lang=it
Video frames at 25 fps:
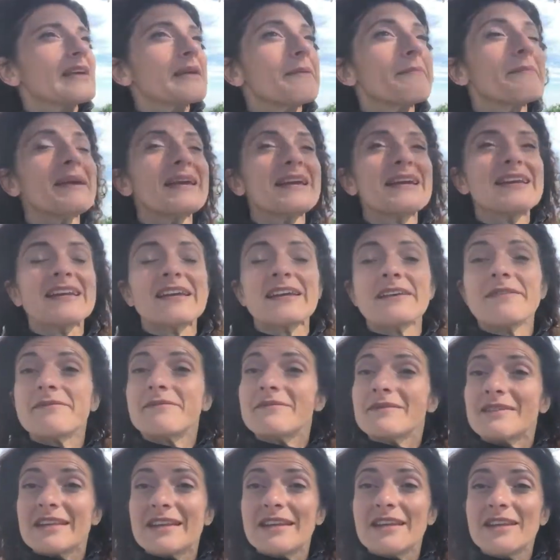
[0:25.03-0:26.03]
Bene,
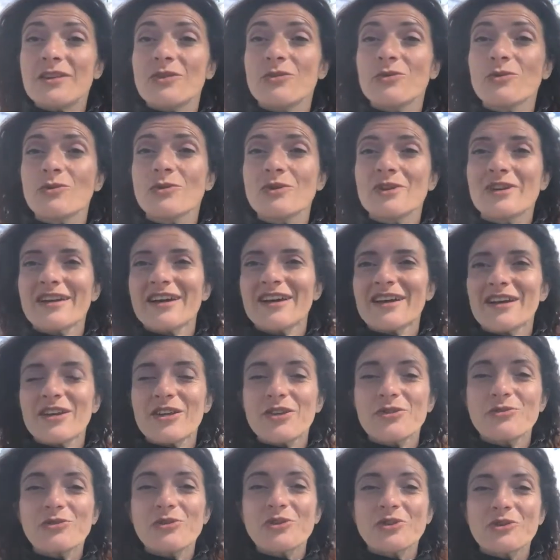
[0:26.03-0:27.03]
in, un,
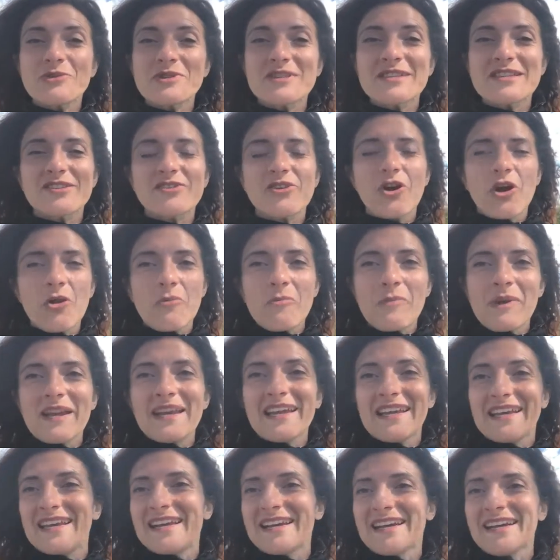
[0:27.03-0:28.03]
in, uno di questi
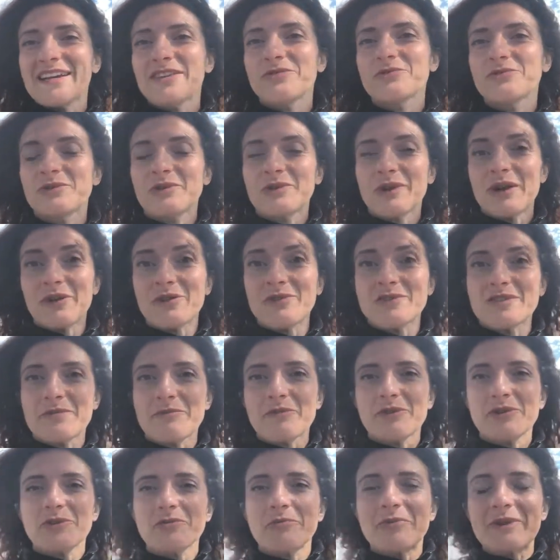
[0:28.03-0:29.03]
dolmen è accaduta una cosa
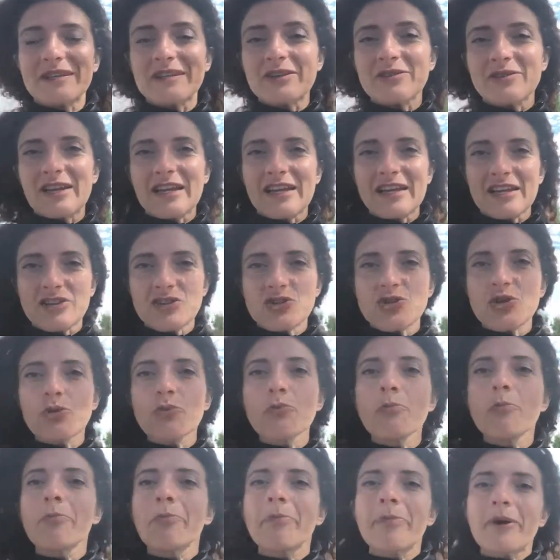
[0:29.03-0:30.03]
molto particolare, c'è
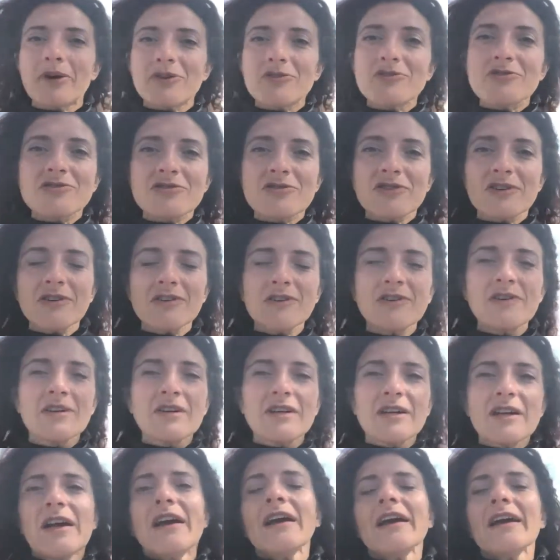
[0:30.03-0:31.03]
un pozzo
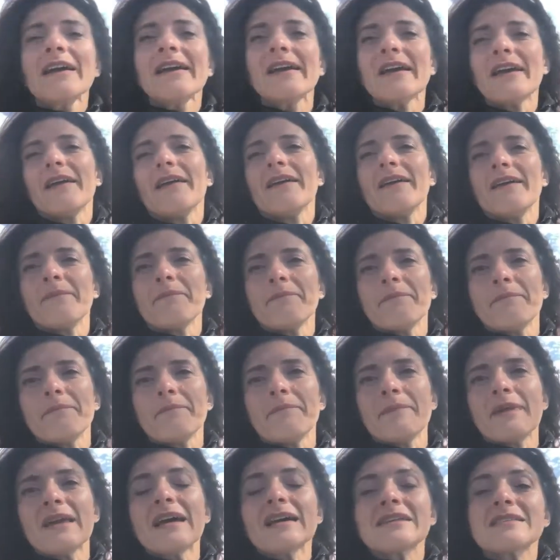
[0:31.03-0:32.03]
che
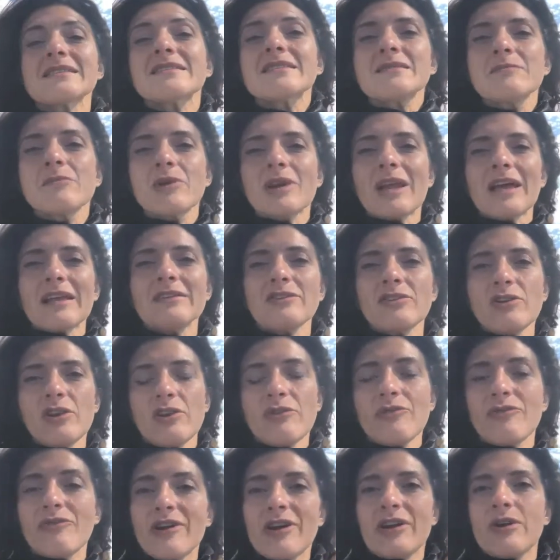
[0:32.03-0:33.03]
mm, mi ha stimolato
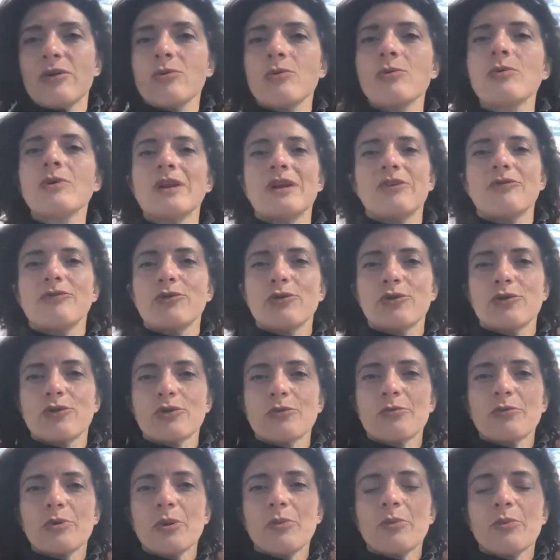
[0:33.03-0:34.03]
nel fare un
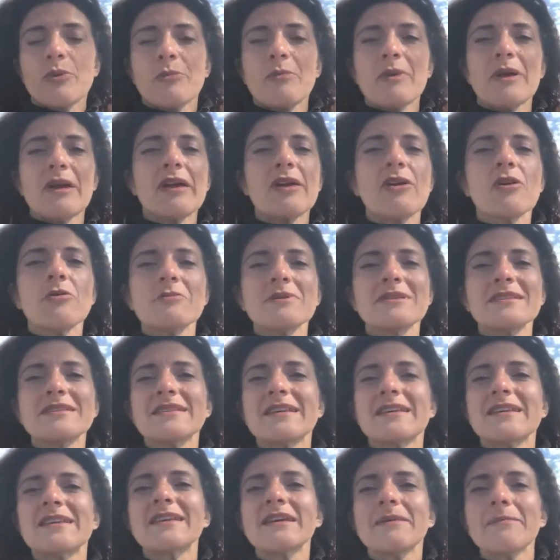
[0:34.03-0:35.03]
lavoro proprio, è come
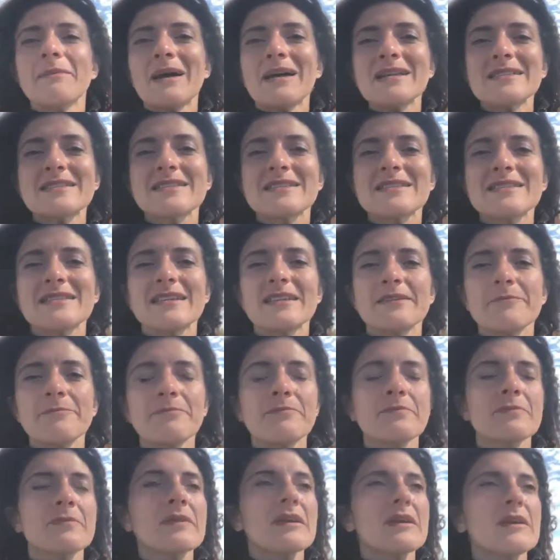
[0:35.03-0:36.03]
se chiamasse
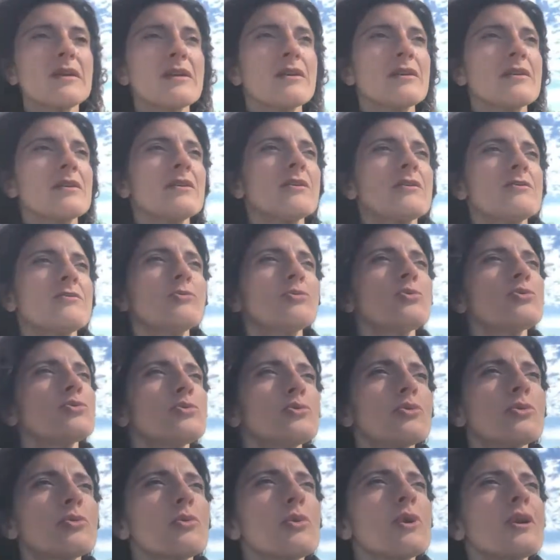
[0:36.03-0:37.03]

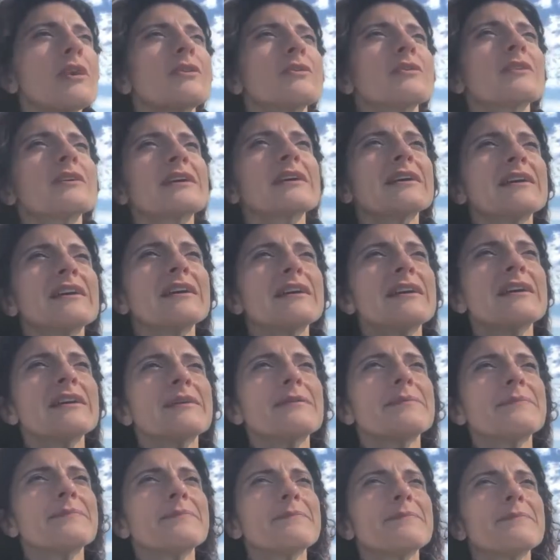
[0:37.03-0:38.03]
tutto quello
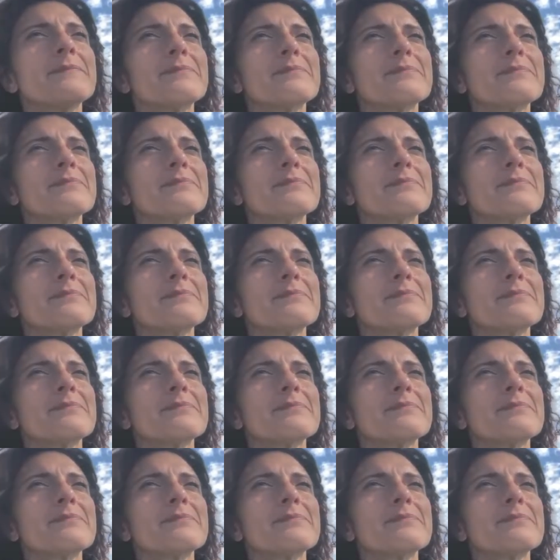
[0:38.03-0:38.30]
che mm,